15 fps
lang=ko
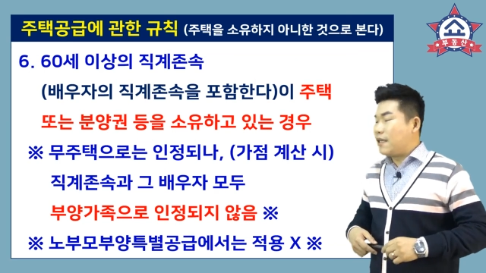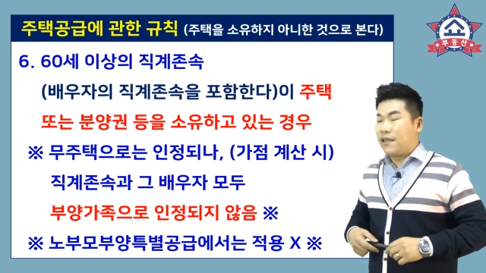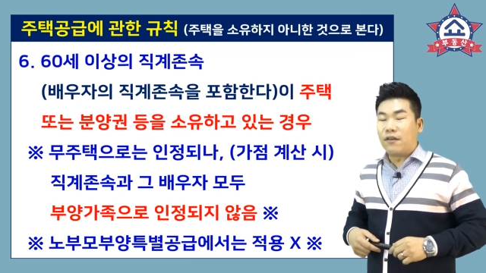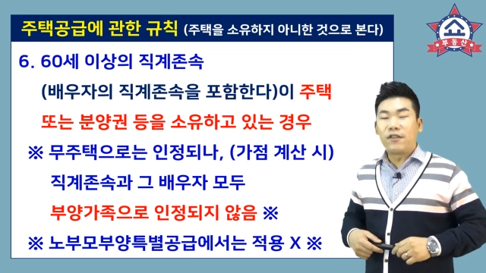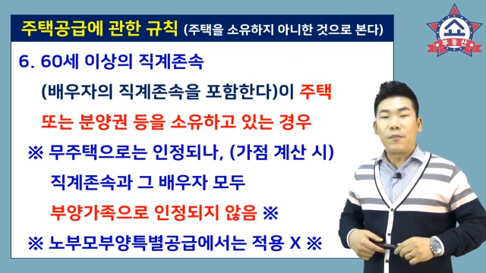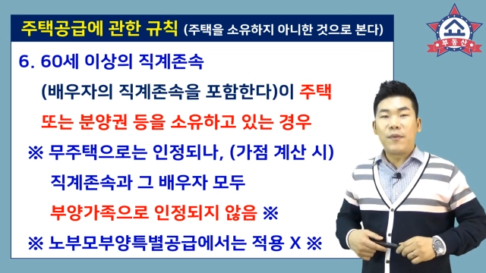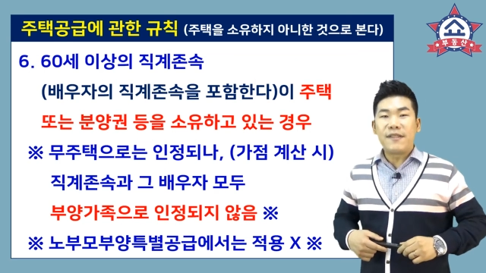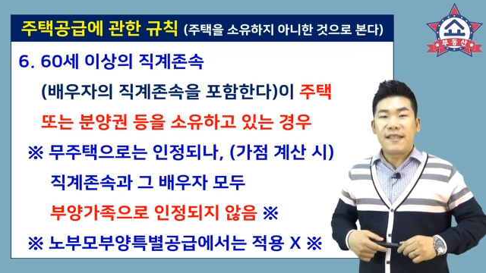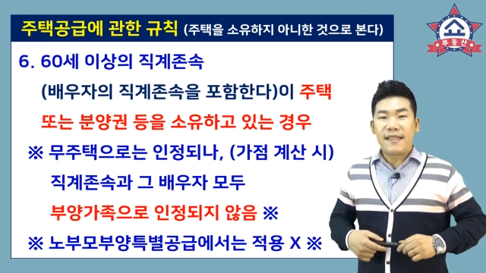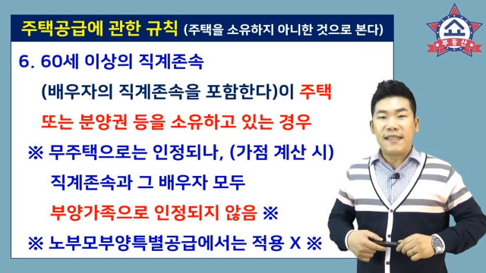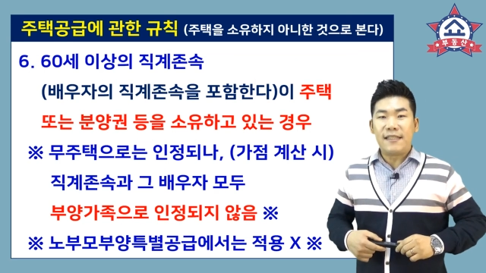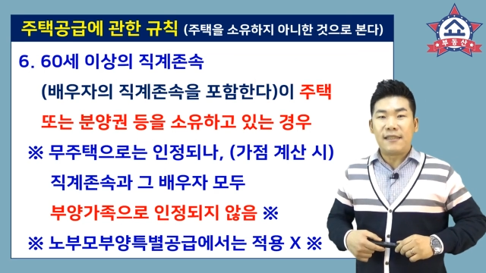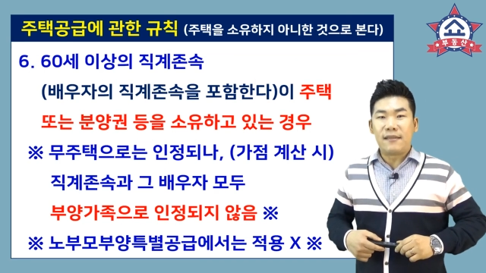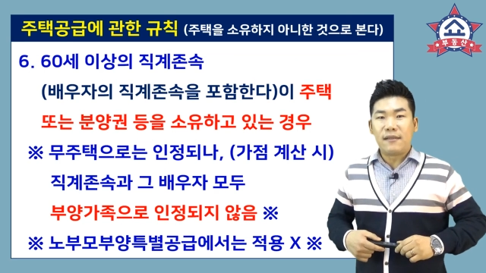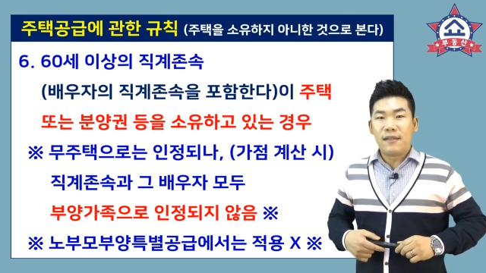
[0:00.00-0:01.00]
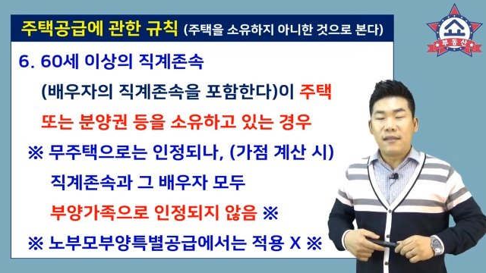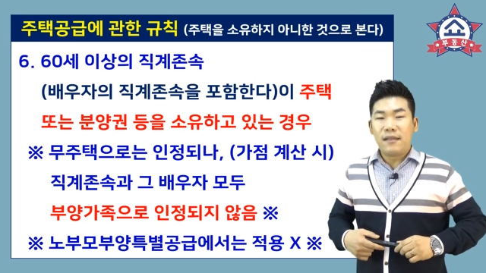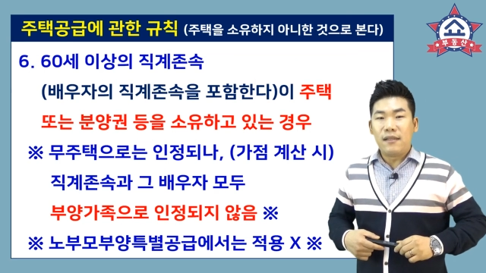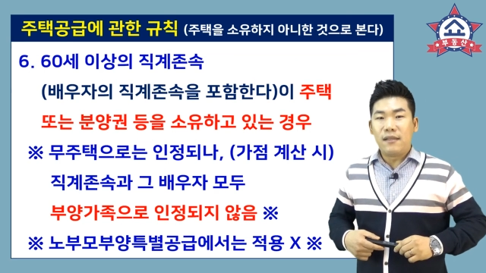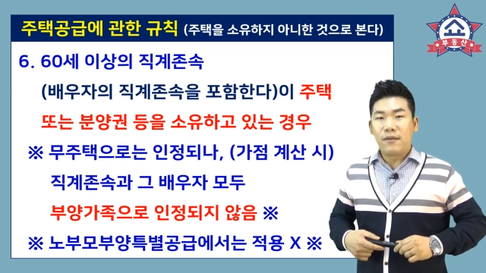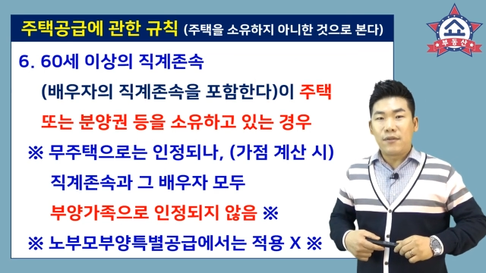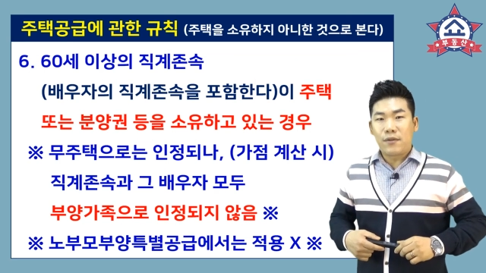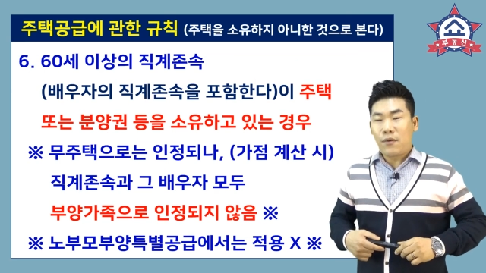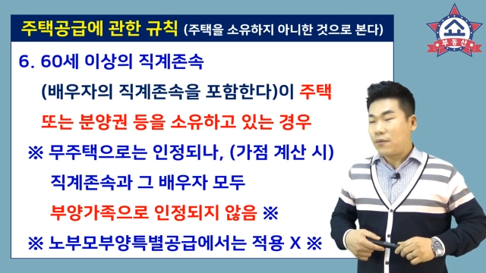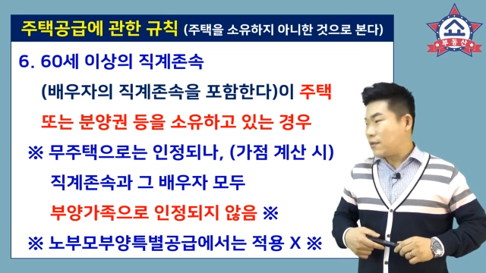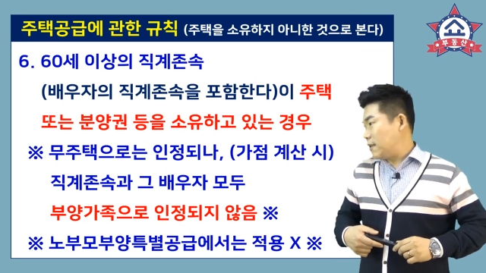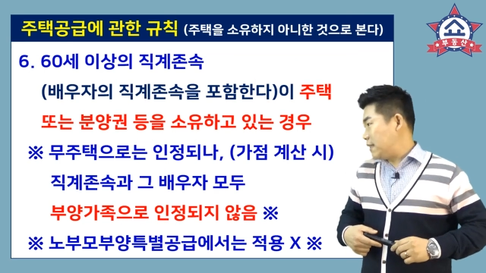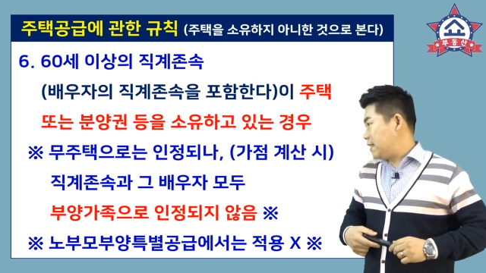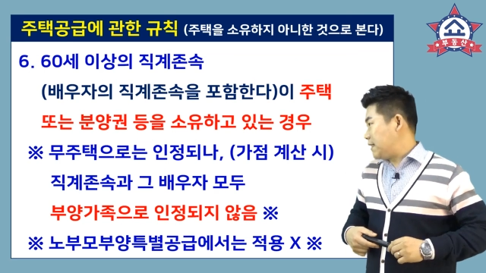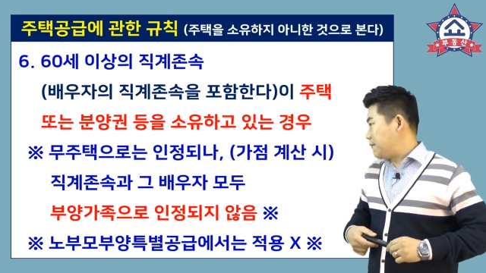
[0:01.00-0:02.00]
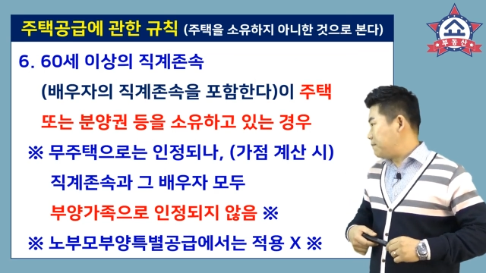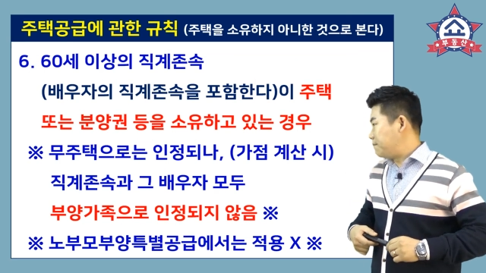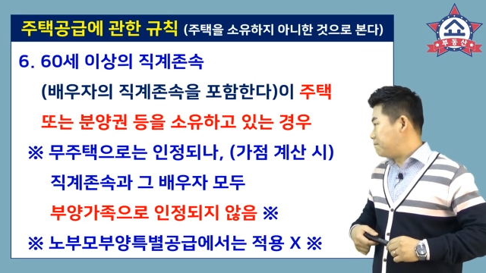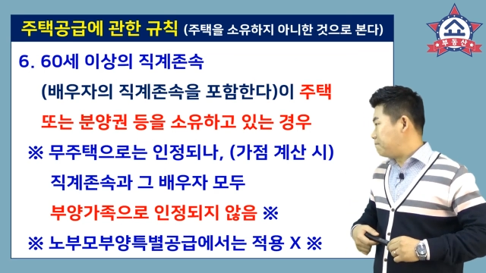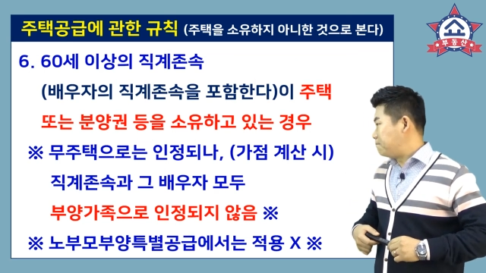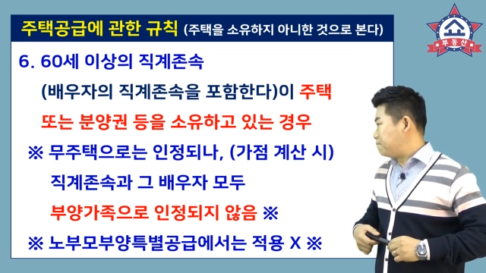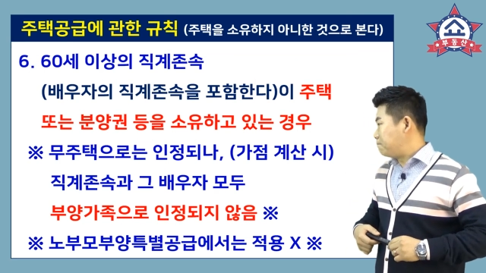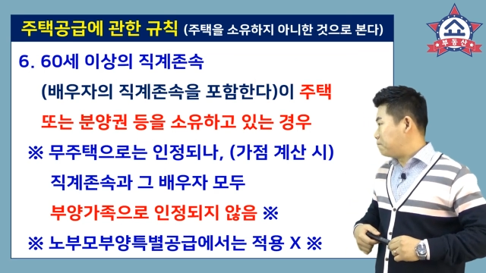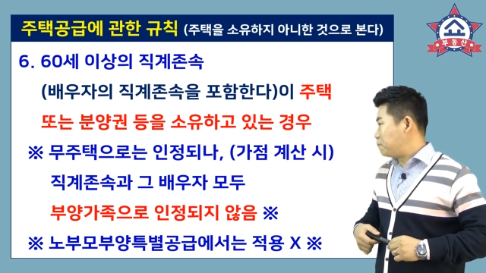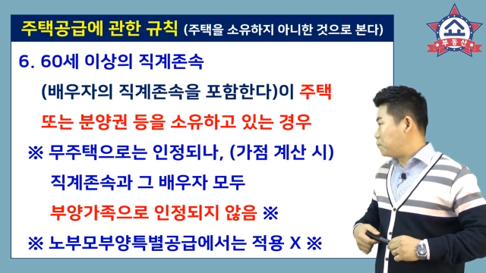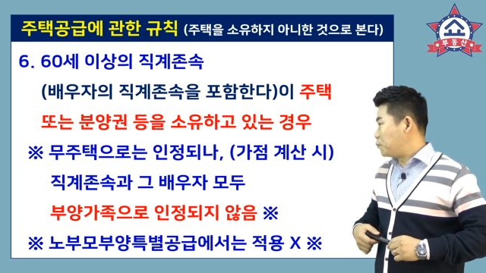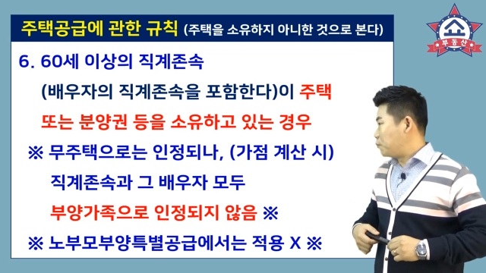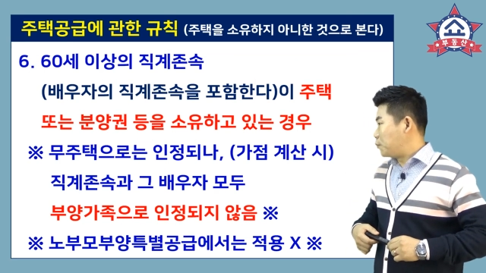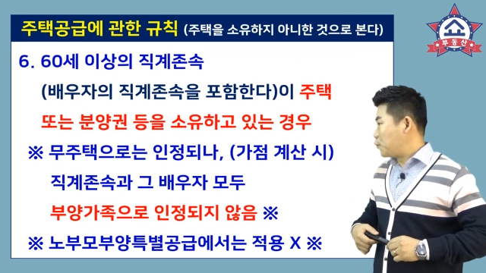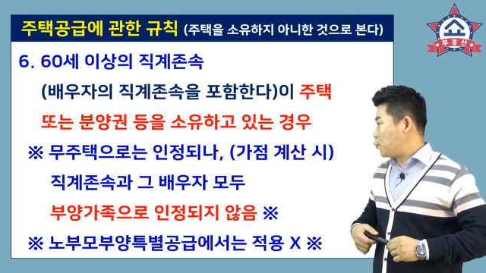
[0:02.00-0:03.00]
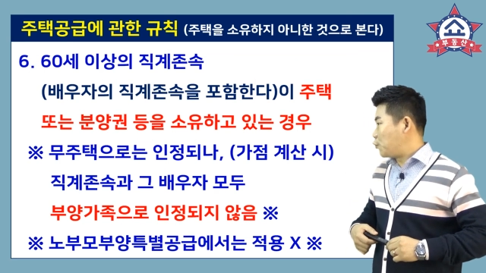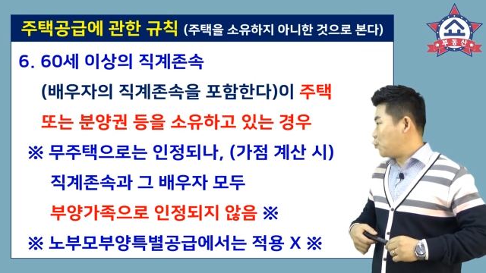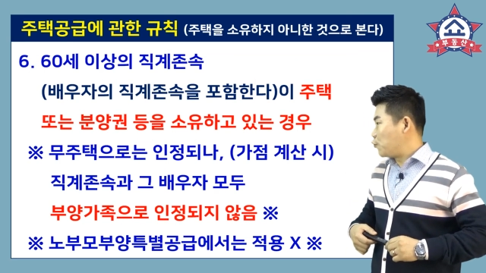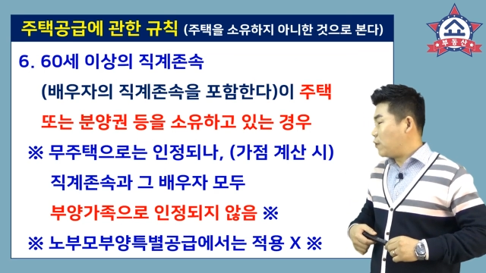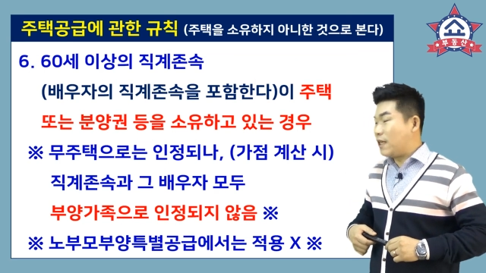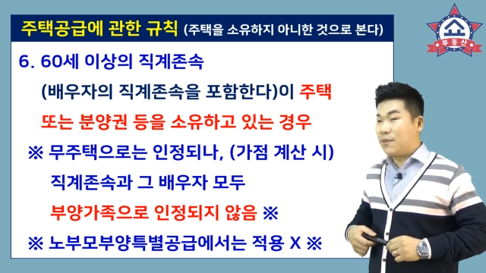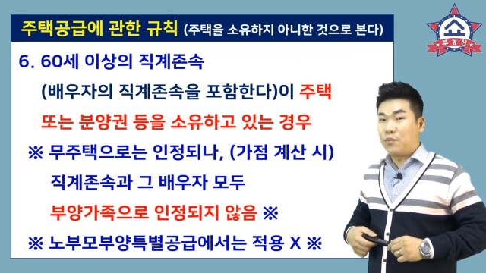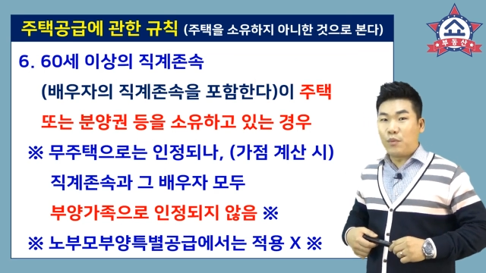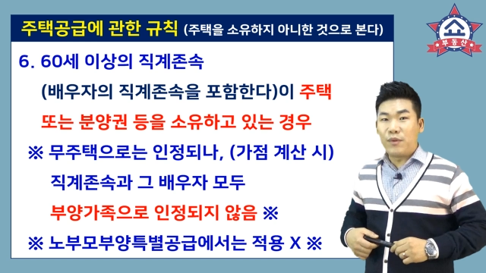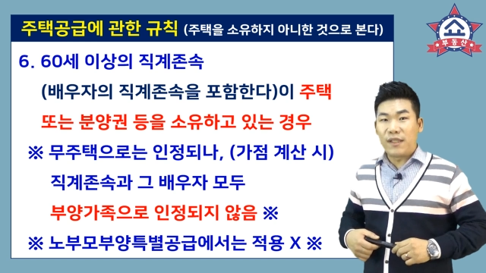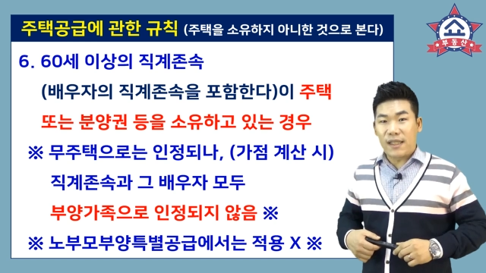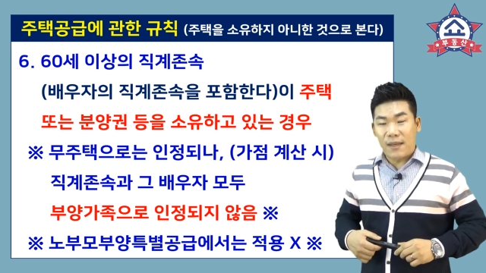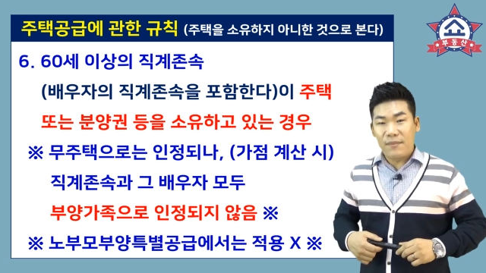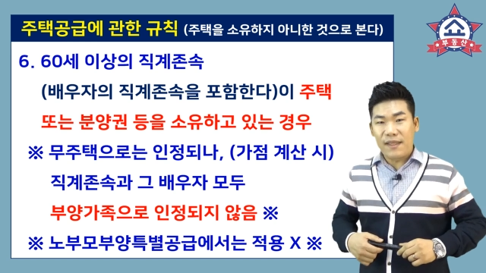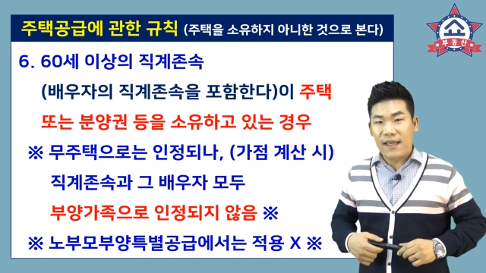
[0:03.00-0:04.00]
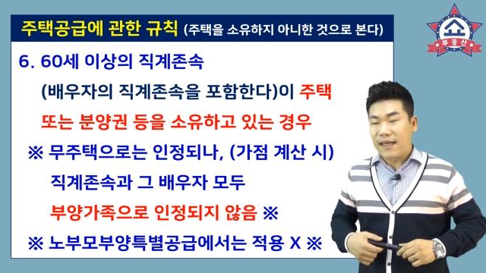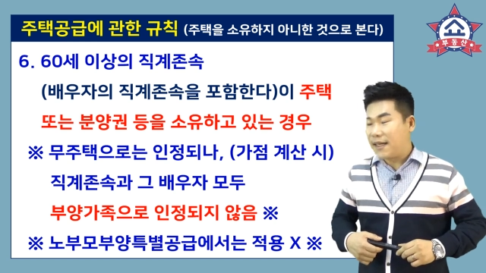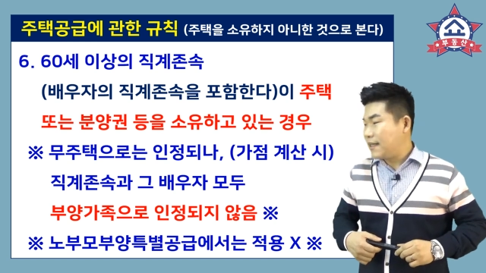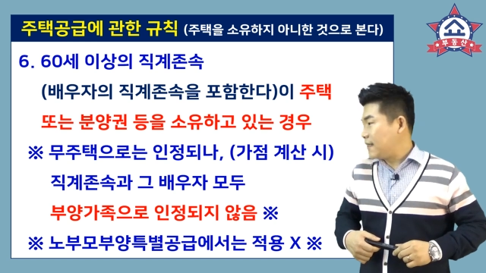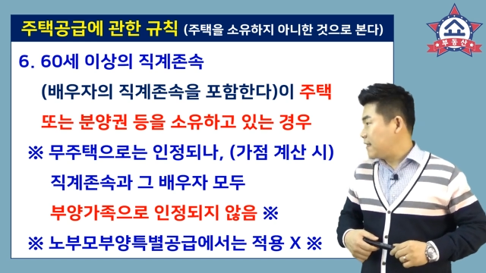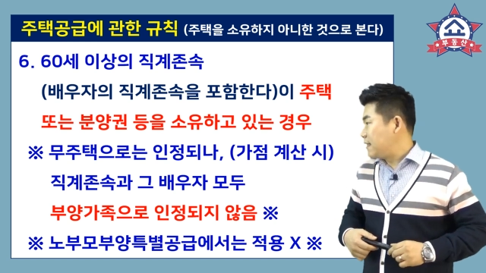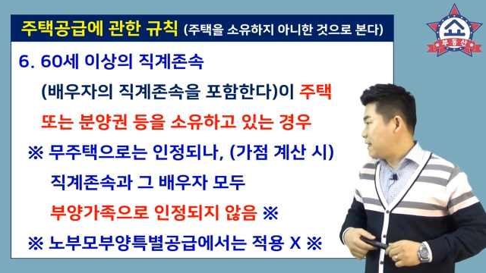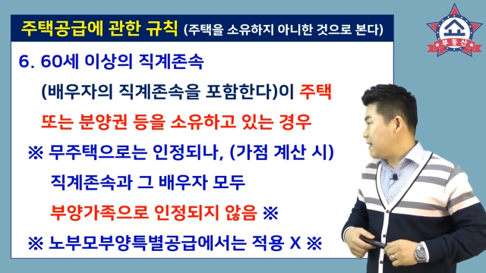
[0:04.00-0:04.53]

여섯 번째는 이건 조금 음, 중요한 부분이긴 합니다.